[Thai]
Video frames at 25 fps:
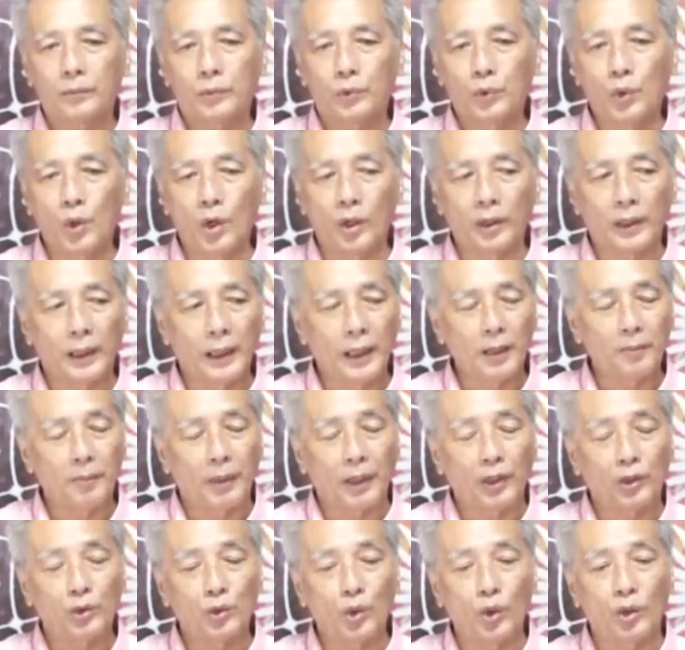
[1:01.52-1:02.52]
ช่วงนี้
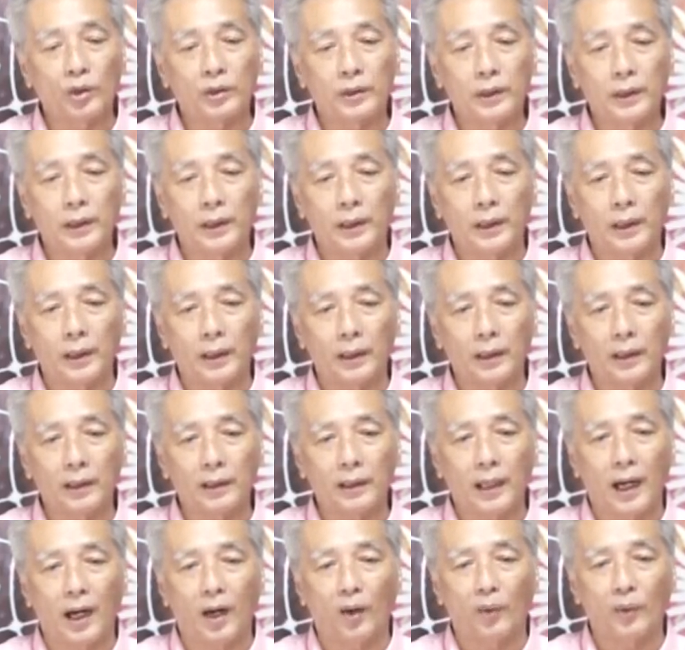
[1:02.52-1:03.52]
เป็นช่วงที่
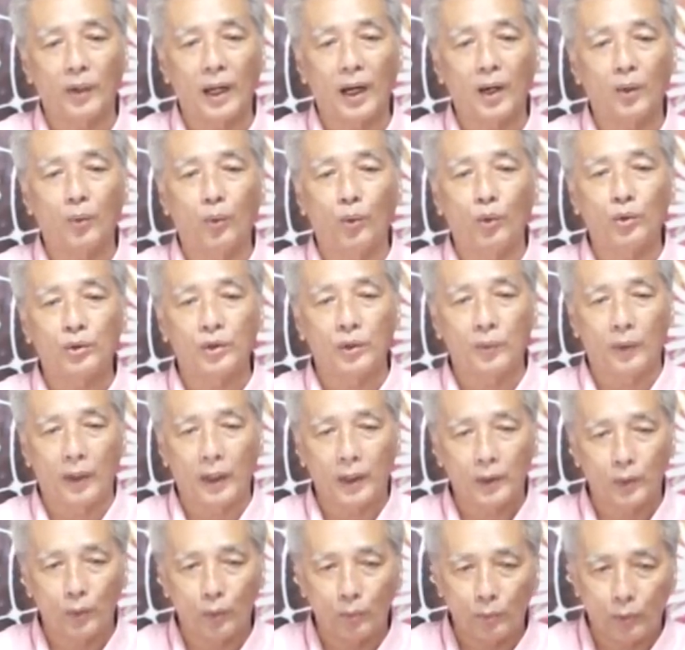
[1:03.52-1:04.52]
ดาวราหูเสวย
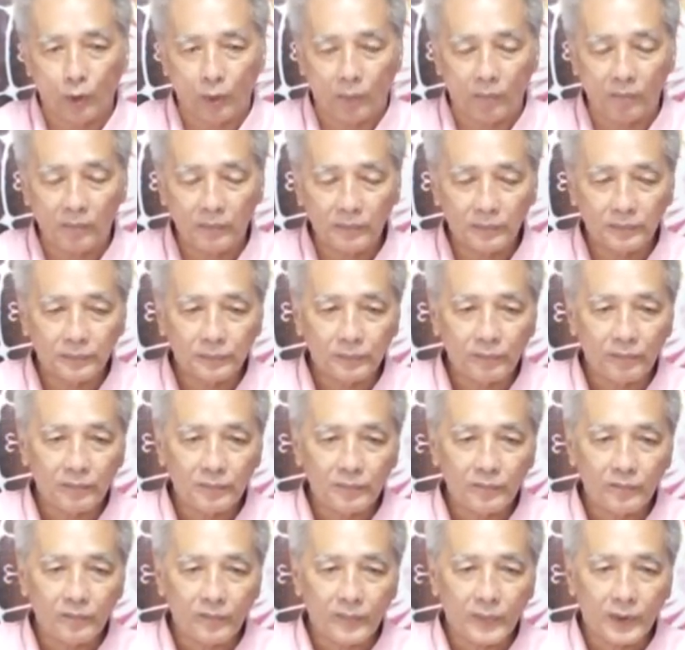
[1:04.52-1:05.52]
อายุผม
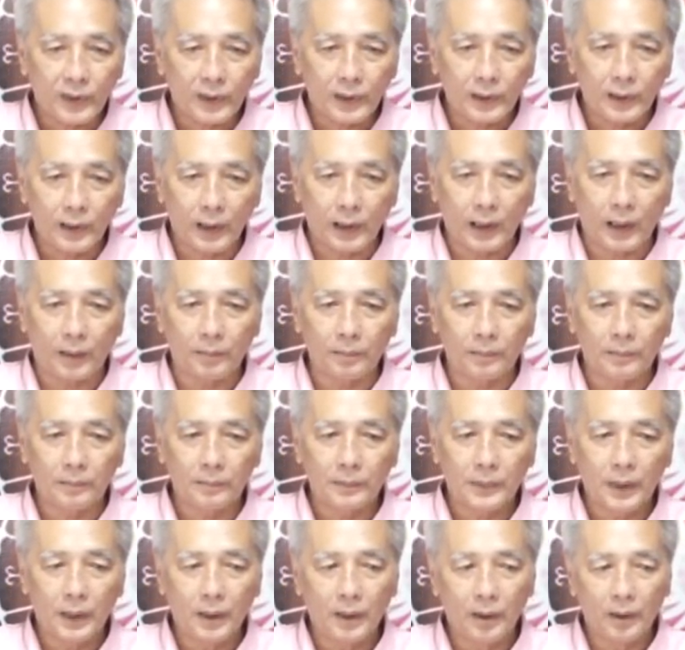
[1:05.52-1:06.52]
นะครับ
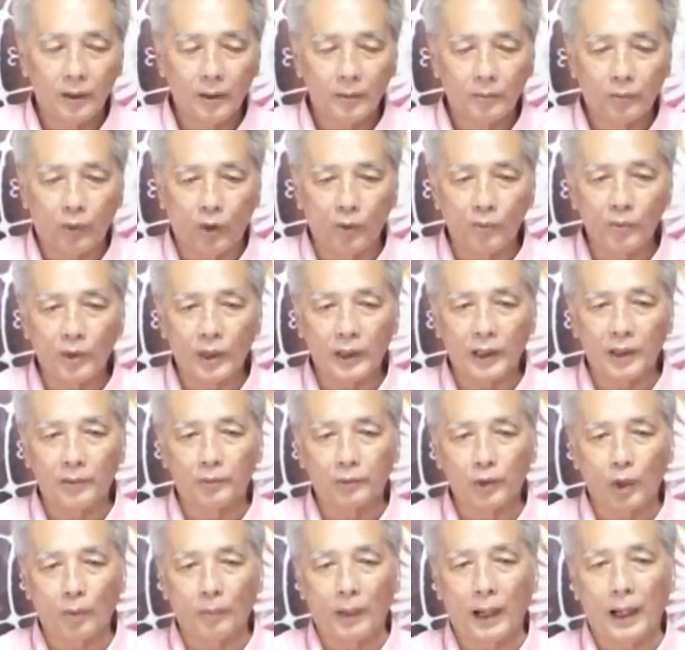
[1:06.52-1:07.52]
ผมก็เลย
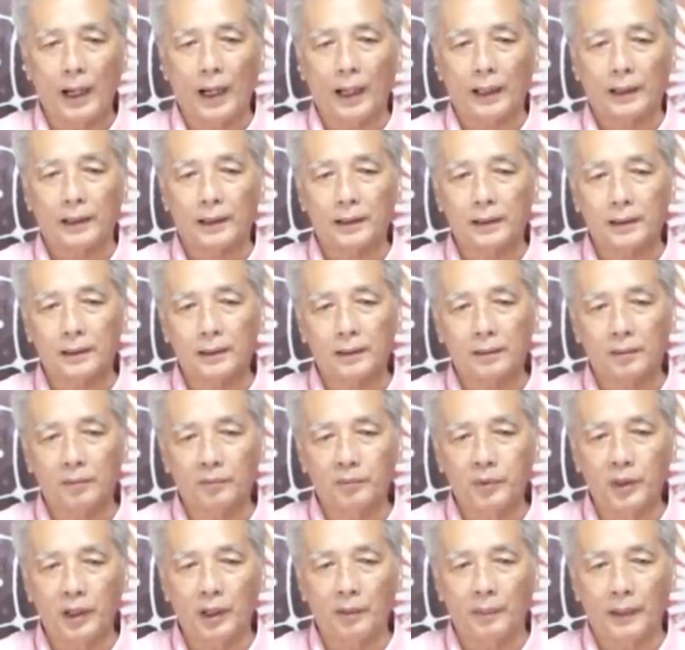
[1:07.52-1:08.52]
ต้องมาอัด
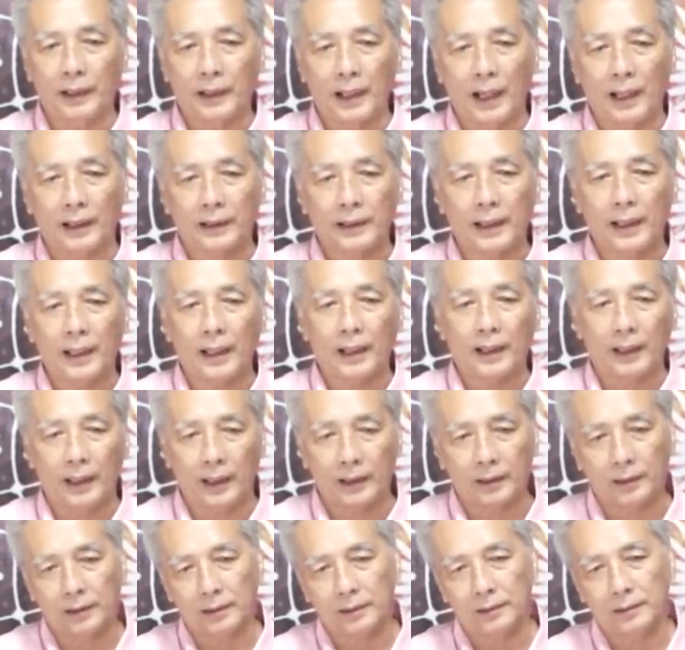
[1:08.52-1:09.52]
เพื่อเป็นการแก้เคล็
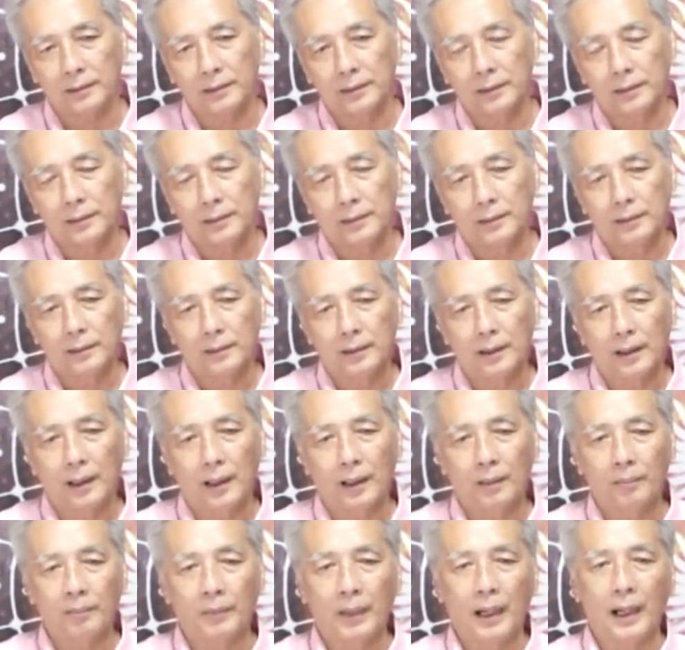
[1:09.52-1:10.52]
ด
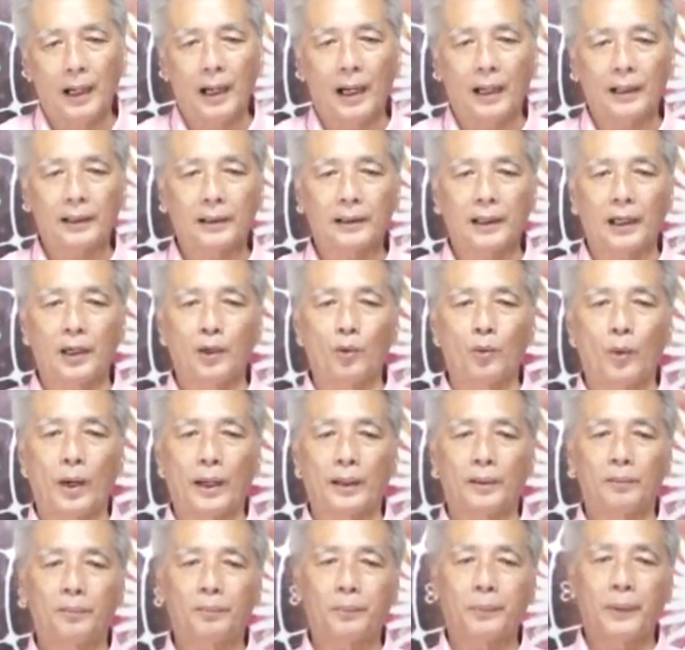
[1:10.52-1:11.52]
มาอัดในวั
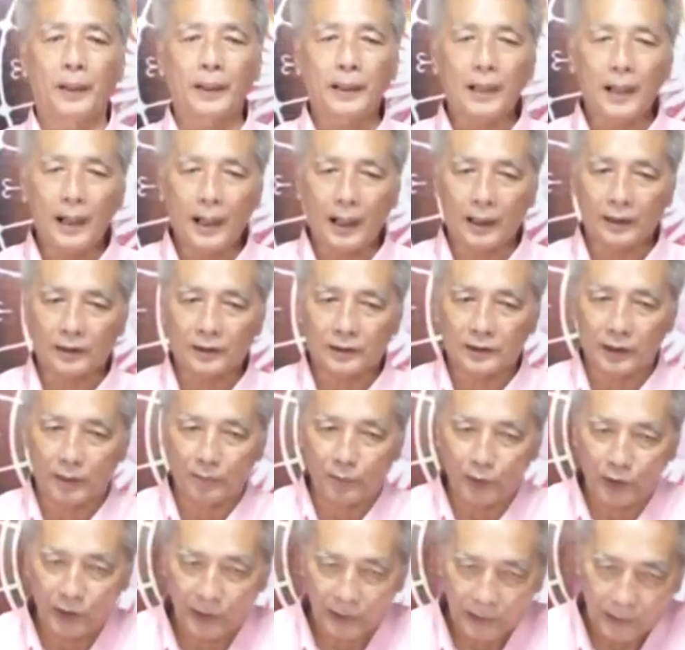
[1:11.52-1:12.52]
นพระหัส
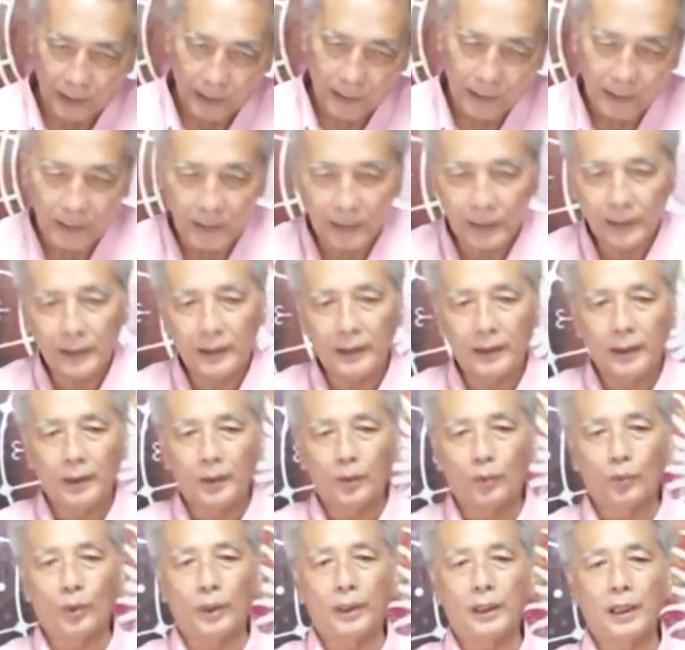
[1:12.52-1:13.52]
บดี
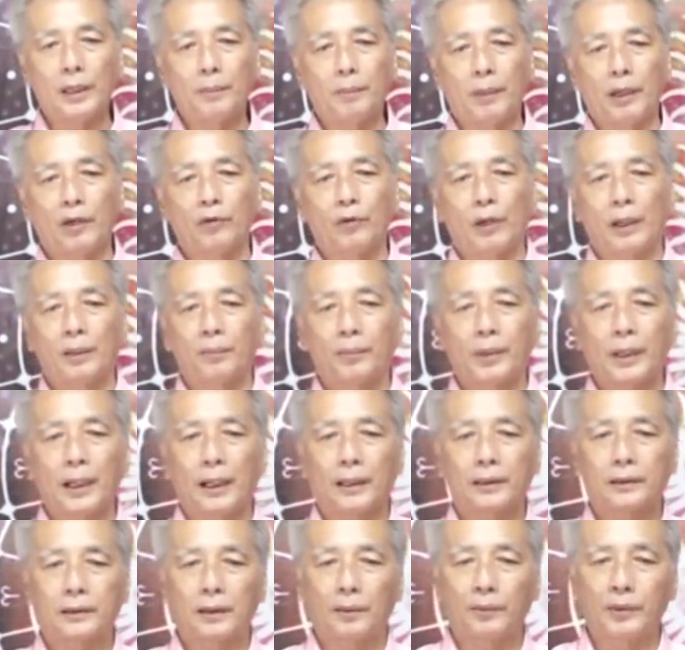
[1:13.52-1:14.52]
วันนี้เป็นวันพระ
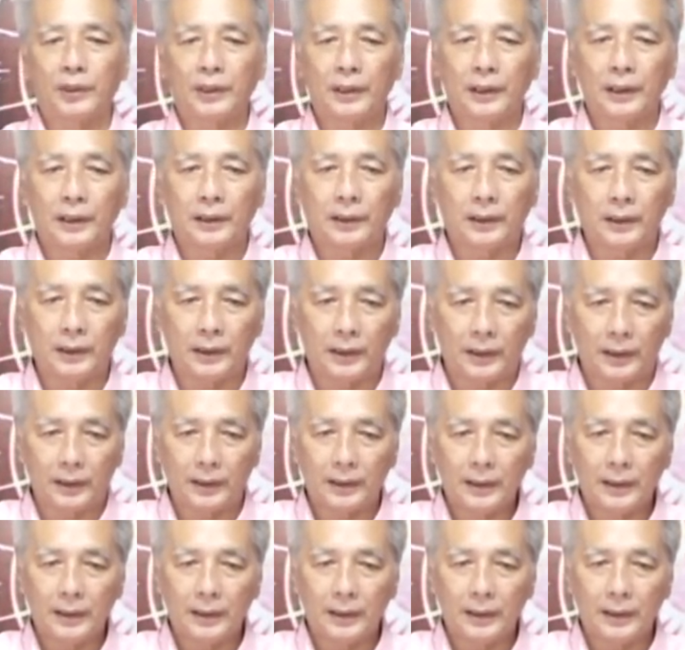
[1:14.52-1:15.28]
หัสบดีที่